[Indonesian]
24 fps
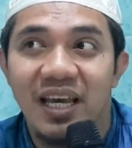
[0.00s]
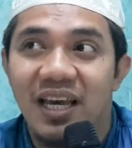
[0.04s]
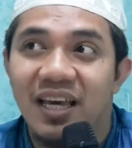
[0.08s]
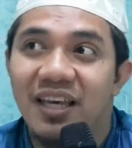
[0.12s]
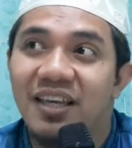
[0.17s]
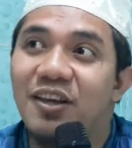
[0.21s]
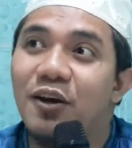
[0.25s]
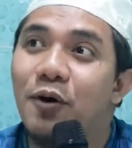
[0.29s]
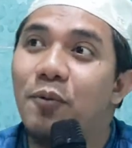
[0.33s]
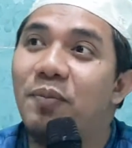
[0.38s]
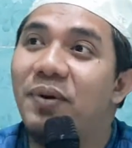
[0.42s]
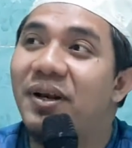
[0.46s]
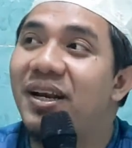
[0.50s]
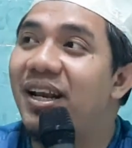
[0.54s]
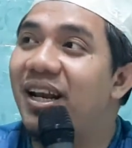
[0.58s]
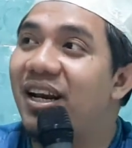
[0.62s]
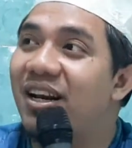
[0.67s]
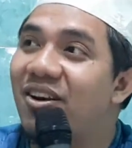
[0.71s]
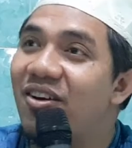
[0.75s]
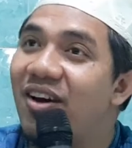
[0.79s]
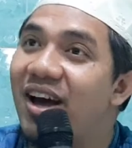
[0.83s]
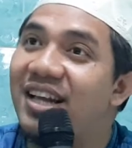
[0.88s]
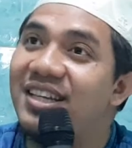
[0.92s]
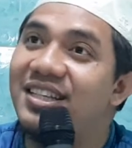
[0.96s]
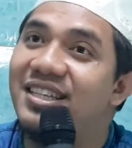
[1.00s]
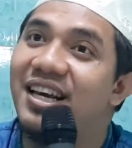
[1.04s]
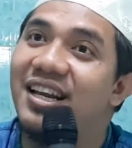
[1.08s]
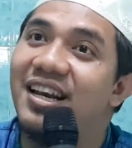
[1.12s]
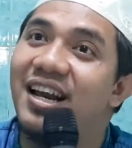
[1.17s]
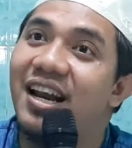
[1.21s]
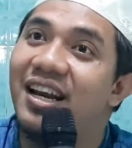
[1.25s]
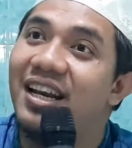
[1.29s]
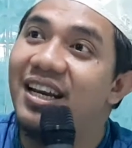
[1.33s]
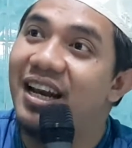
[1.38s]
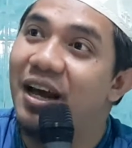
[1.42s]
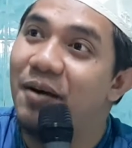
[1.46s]
Yo ya bener no
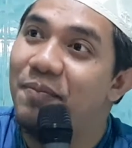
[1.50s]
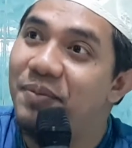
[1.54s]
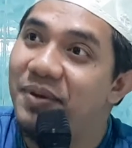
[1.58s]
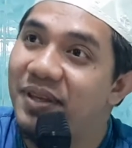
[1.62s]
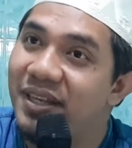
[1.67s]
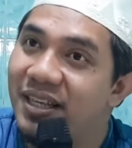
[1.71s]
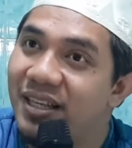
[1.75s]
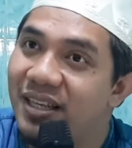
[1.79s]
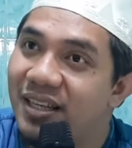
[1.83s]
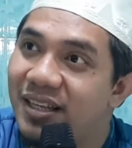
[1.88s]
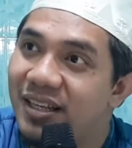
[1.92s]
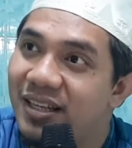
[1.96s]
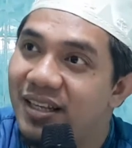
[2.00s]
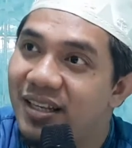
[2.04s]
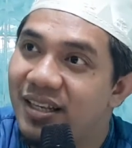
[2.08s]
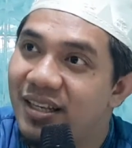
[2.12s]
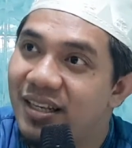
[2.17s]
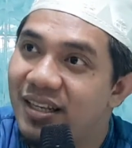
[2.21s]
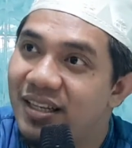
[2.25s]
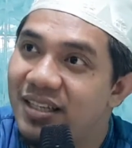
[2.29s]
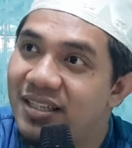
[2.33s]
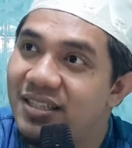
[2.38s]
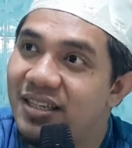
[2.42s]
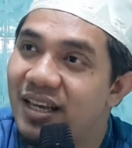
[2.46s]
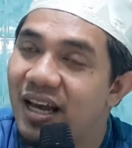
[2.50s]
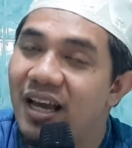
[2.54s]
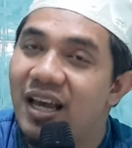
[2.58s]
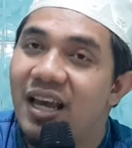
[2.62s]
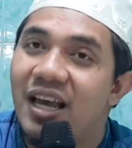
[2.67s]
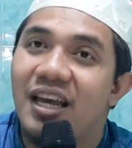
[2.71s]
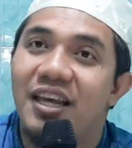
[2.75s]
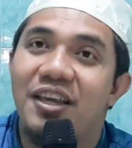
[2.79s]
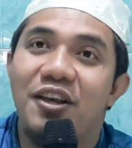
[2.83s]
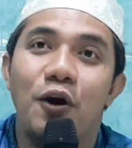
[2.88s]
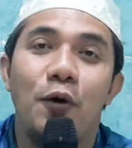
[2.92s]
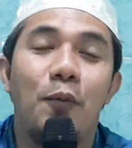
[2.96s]
ajarannya Nabi Isa.
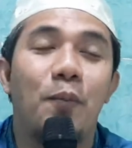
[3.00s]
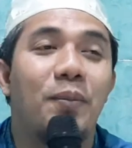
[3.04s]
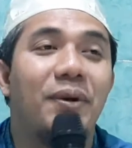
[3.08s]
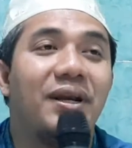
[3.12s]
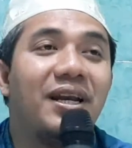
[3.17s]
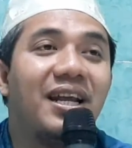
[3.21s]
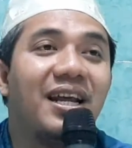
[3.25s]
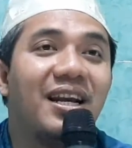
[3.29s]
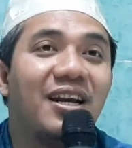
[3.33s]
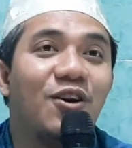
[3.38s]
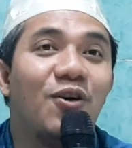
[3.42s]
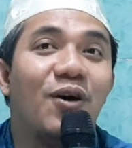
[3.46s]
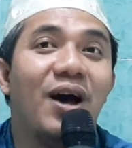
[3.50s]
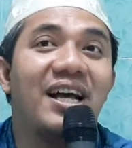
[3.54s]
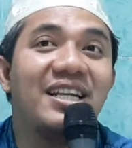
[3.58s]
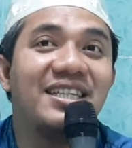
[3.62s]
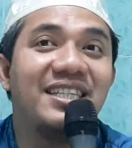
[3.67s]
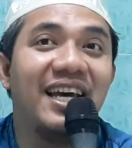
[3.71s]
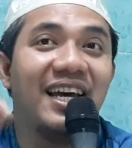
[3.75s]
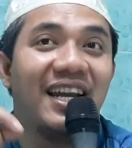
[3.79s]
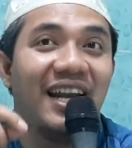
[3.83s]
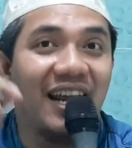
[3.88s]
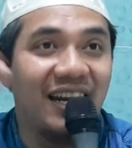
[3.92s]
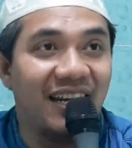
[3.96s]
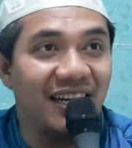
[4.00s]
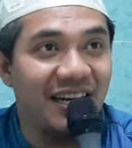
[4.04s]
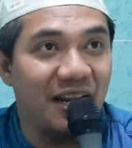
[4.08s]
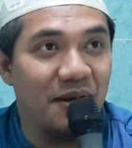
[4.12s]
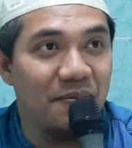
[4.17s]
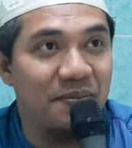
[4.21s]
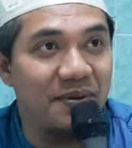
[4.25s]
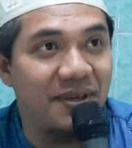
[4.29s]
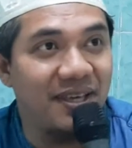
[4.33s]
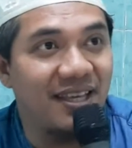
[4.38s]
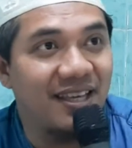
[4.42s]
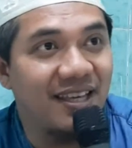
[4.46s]
Yo ya bener no ajarannya
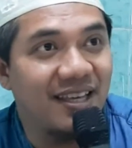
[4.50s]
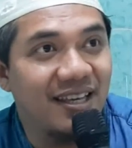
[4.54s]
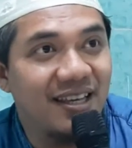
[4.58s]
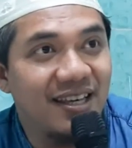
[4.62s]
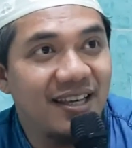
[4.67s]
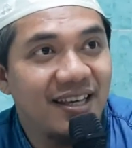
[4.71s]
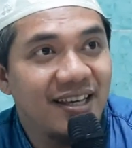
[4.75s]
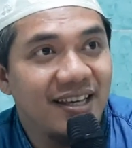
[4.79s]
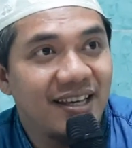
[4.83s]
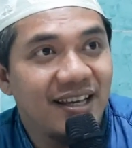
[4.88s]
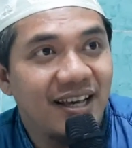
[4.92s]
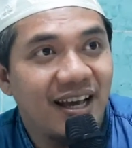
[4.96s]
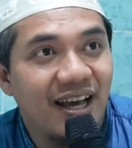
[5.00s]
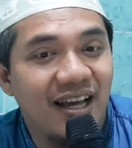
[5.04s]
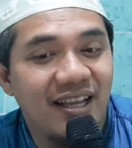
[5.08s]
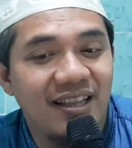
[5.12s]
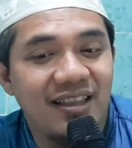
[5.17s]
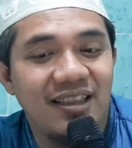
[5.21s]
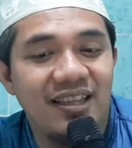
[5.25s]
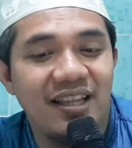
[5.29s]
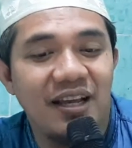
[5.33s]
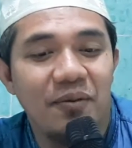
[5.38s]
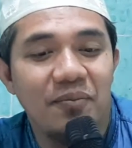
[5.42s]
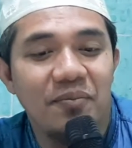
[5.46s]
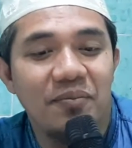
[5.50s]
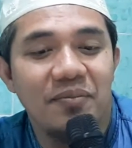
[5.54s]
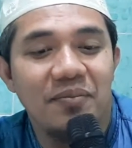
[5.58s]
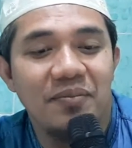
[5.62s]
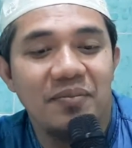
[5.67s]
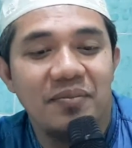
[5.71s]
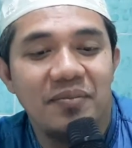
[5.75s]
Nabi Adam.